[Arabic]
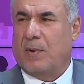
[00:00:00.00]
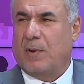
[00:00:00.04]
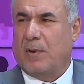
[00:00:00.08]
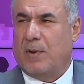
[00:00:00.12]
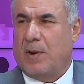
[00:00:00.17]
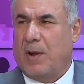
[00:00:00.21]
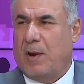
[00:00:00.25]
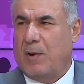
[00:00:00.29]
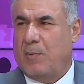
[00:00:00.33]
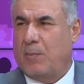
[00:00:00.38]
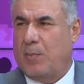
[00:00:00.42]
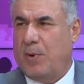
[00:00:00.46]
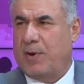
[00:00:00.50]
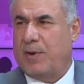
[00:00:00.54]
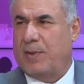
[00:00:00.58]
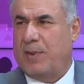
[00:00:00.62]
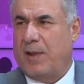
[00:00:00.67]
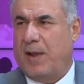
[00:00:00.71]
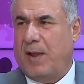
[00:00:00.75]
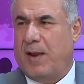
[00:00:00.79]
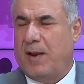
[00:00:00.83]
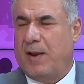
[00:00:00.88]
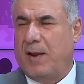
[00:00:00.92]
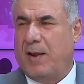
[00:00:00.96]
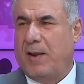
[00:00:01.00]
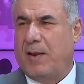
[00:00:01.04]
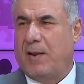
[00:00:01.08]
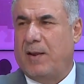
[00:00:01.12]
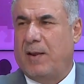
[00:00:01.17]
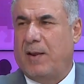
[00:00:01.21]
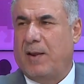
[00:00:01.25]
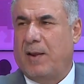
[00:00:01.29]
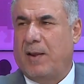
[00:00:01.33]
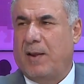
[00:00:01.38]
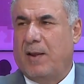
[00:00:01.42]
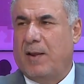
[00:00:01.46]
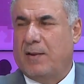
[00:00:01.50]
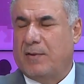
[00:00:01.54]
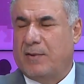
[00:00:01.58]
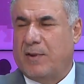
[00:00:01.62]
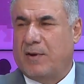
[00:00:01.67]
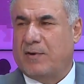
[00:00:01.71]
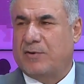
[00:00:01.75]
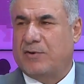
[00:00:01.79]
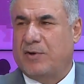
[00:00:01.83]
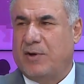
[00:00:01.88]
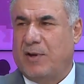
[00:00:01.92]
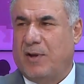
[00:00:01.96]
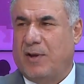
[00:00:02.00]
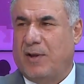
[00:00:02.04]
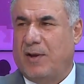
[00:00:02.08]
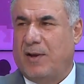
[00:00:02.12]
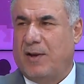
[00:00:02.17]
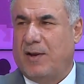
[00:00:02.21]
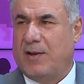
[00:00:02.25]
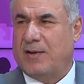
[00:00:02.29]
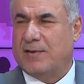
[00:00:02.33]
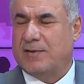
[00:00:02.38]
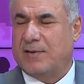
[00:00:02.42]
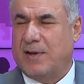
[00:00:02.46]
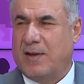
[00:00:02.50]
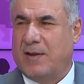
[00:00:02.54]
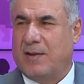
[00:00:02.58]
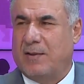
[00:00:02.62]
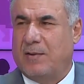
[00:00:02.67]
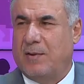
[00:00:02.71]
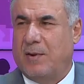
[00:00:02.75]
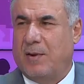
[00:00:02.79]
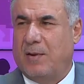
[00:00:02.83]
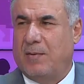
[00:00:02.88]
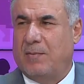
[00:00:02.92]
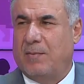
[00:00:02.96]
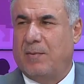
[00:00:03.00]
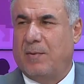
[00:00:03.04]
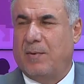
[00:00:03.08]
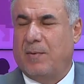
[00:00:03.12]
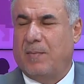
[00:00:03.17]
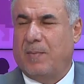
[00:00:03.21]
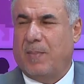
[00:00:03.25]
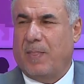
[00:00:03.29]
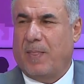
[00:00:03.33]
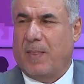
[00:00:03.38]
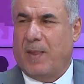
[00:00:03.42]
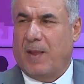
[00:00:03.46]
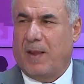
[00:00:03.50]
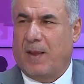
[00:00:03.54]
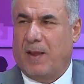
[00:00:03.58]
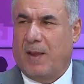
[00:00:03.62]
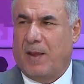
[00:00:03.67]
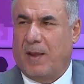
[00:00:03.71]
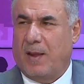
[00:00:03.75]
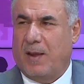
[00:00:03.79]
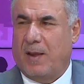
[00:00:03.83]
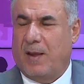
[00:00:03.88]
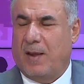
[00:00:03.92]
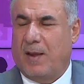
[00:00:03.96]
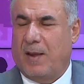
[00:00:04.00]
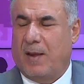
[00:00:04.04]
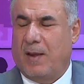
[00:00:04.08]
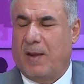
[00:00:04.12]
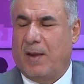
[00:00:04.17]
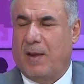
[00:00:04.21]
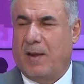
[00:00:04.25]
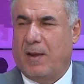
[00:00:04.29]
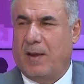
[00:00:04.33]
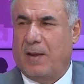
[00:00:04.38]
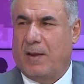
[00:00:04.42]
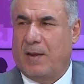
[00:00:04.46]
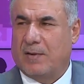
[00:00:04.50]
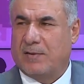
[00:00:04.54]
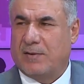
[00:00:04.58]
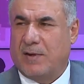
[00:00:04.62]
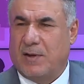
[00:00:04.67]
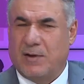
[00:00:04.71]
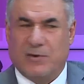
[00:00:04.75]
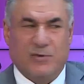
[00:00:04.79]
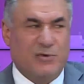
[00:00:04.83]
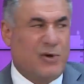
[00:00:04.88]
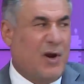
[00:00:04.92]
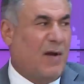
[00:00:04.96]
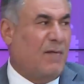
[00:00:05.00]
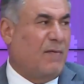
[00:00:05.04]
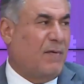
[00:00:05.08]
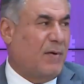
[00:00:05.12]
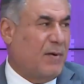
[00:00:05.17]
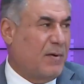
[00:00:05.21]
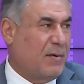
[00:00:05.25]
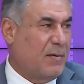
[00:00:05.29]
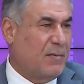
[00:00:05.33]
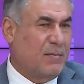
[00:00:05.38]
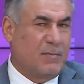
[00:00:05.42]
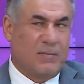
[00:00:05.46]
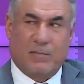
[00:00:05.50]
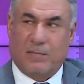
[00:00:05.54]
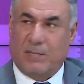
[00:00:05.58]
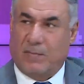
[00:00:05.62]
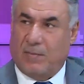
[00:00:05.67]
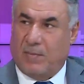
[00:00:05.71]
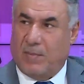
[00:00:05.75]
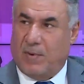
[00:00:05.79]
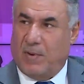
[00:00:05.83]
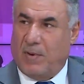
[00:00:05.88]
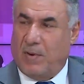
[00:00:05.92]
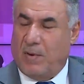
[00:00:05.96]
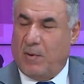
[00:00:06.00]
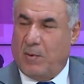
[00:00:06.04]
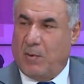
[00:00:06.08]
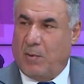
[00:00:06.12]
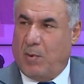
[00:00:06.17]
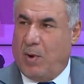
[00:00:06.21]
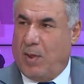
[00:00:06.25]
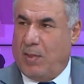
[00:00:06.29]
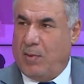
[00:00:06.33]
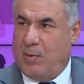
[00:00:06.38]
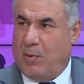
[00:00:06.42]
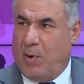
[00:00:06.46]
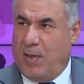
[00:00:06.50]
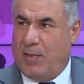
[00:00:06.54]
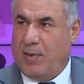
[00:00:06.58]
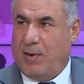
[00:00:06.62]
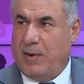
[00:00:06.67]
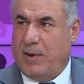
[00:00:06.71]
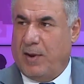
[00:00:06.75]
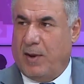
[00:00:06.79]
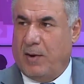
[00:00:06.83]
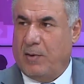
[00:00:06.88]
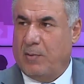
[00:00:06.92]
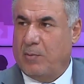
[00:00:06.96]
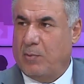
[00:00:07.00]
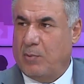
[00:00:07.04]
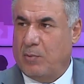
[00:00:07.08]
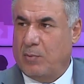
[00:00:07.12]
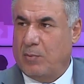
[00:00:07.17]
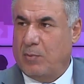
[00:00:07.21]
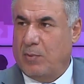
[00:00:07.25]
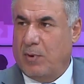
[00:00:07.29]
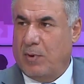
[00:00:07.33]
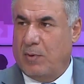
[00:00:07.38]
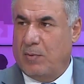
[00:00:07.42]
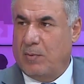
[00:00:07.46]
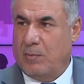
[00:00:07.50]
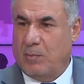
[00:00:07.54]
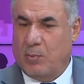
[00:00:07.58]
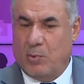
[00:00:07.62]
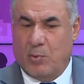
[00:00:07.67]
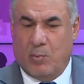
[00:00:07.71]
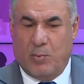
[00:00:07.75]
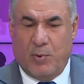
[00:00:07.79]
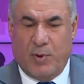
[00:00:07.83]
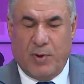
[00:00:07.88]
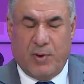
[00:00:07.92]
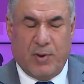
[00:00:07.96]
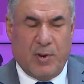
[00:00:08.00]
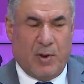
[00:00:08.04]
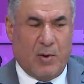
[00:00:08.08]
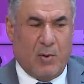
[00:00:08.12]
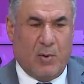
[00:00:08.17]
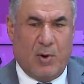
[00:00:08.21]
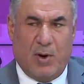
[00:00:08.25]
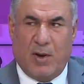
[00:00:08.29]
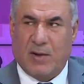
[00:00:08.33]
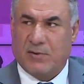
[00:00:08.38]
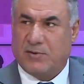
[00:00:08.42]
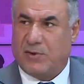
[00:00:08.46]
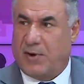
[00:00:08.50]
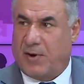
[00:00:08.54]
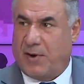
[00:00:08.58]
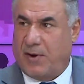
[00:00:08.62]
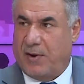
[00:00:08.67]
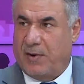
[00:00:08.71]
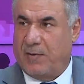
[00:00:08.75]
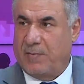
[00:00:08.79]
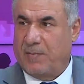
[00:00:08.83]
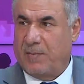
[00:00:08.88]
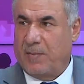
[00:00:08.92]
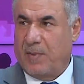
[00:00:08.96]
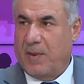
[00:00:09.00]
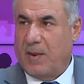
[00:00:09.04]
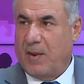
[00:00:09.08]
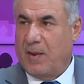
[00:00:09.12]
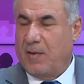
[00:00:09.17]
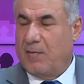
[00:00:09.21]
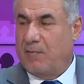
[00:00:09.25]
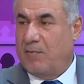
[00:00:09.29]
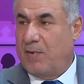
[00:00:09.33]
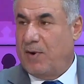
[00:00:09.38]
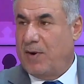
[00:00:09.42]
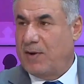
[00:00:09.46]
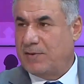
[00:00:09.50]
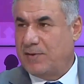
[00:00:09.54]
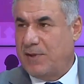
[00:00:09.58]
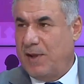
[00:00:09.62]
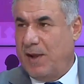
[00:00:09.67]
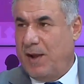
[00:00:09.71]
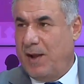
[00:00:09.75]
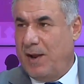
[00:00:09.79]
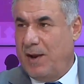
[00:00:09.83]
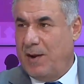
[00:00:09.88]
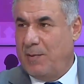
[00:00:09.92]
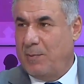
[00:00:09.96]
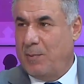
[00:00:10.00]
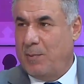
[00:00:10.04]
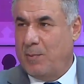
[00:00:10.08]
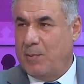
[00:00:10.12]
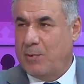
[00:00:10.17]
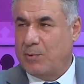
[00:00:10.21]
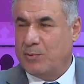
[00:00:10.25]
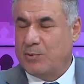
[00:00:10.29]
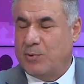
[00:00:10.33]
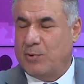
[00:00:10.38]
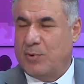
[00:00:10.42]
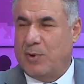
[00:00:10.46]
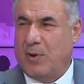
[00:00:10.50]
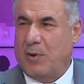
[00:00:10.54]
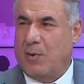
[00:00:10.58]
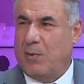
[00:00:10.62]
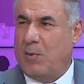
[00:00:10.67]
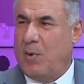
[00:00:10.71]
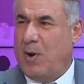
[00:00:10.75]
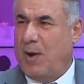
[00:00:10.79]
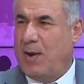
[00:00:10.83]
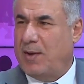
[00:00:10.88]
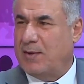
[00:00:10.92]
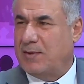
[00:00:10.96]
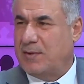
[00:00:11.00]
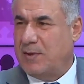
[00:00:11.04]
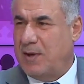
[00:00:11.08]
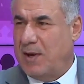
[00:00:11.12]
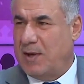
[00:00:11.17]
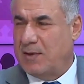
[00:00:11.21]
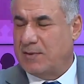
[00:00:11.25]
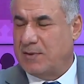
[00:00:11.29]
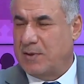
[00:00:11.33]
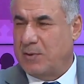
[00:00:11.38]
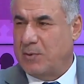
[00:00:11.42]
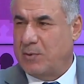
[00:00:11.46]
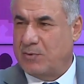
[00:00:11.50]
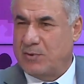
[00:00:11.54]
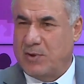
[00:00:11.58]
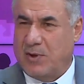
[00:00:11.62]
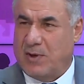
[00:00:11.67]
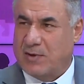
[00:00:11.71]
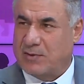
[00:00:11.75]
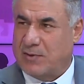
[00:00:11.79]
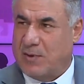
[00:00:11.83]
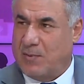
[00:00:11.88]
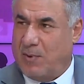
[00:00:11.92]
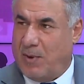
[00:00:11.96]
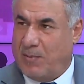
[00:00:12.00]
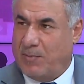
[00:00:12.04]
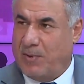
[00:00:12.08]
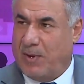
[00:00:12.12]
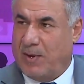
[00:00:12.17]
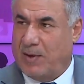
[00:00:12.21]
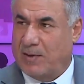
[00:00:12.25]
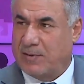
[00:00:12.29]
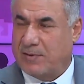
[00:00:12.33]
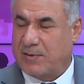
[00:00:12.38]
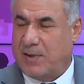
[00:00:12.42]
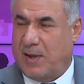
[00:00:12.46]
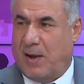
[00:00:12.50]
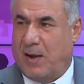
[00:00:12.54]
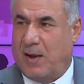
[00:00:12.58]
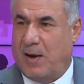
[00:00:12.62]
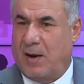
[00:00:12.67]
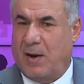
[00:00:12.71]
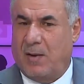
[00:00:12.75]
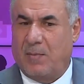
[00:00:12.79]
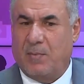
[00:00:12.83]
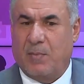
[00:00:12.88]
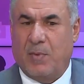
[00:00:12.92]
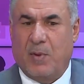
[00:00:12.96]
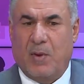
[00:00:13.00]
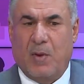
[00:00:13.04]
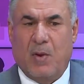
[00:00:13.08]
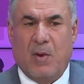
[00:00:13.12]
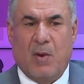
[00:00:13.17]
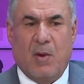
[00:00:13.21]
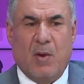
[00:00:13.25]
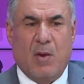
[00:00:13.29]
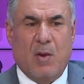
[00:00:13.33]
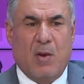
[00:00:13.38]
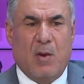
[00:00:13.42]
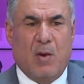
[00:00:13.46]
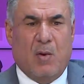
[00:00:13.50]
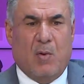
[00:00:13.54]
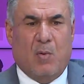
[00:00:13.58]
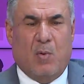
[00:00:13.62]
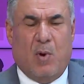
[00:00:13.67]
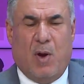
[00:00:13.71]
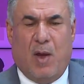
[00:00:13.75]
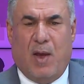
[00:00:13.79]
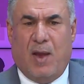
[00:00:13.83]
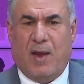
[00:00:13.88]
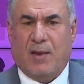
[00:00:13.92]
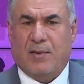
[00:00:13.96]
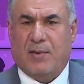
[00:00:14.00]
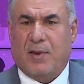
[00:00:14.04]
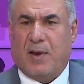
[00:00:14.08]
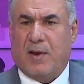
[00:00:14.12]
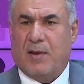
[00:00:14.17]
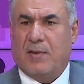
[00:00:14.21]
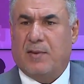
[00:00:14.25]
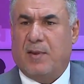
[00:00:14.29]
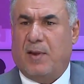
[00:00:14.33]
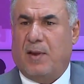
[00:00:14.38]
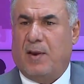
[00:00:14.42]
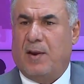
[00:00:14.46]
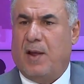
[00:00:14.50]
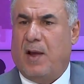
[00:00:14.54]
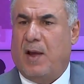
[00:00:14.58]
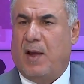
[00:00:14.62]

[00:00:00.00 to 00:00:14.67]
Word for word: كان بوقتها على ترشيح السيد آه جعفر. سيد جعفر وهذا واضح يعني مو مو منكر ولا سري فالاستحاله مو موجوده وهي سياسه والسياسه ما بها استحاله واعتقد احنا